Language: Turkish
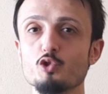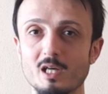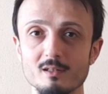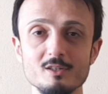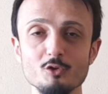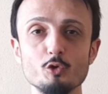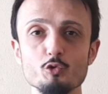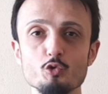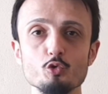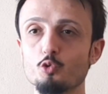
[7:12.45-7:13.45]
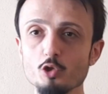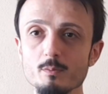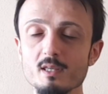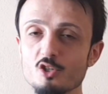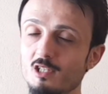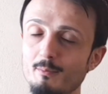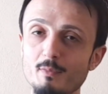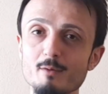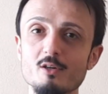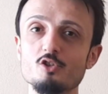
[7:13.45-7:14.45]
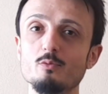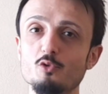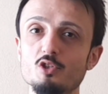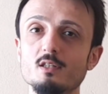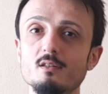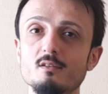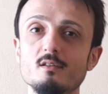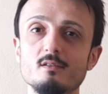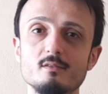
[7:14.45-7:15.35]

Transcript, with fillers: salgın konusu su gibi işlenmeye başlamıştı artık.